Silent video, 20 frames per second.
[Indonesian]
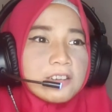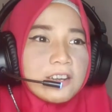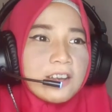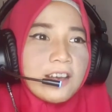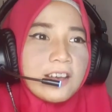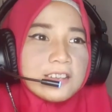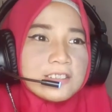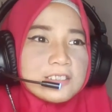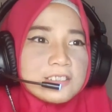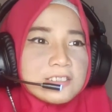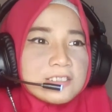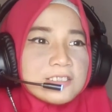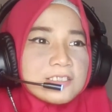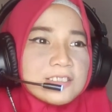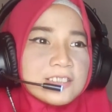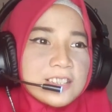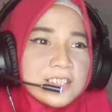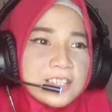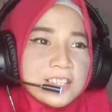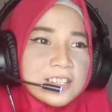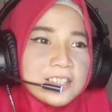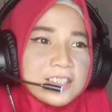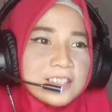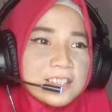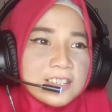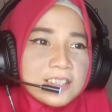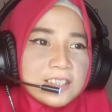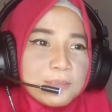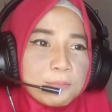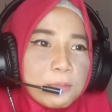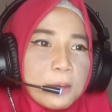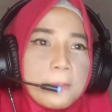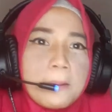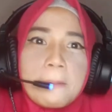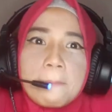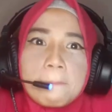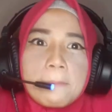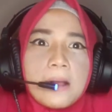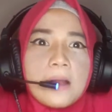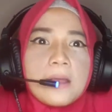nih guys
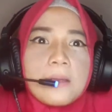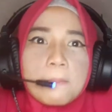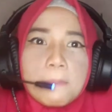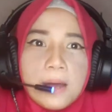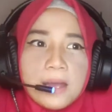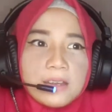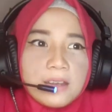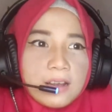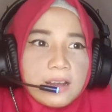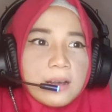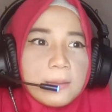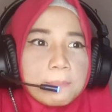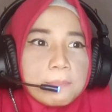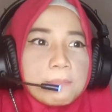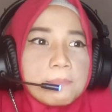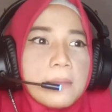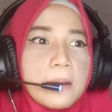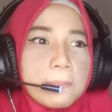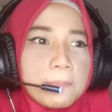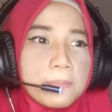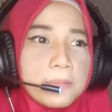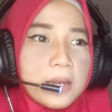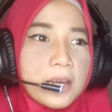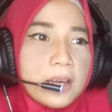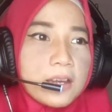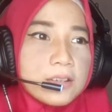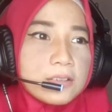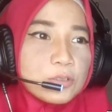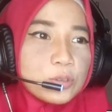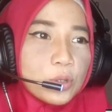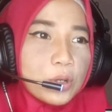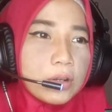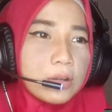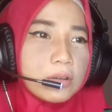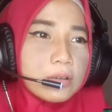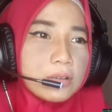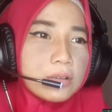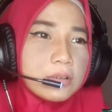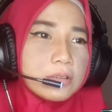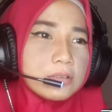memang paling banyak kebab ya
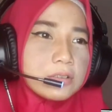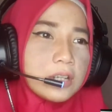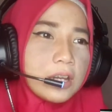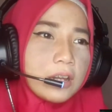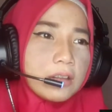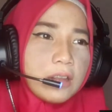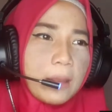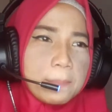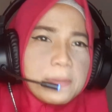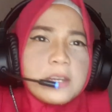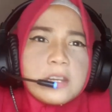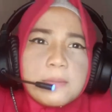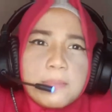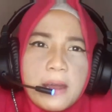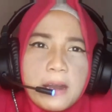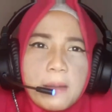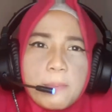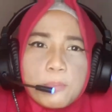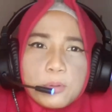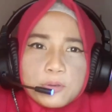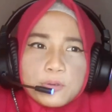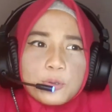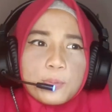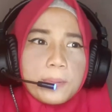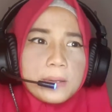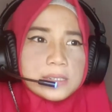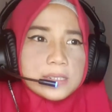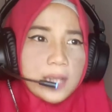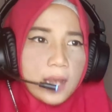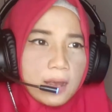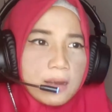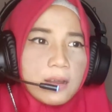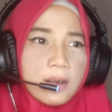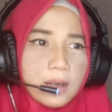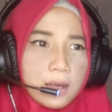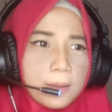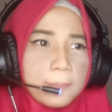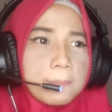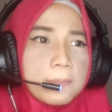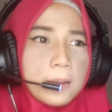di, tapi dimanapun pasti ada
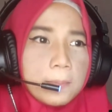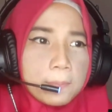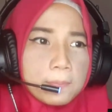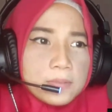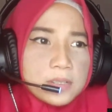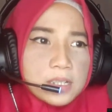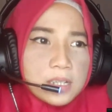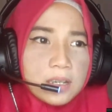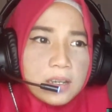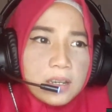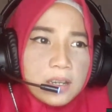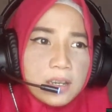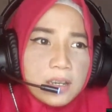kebab sih hmm.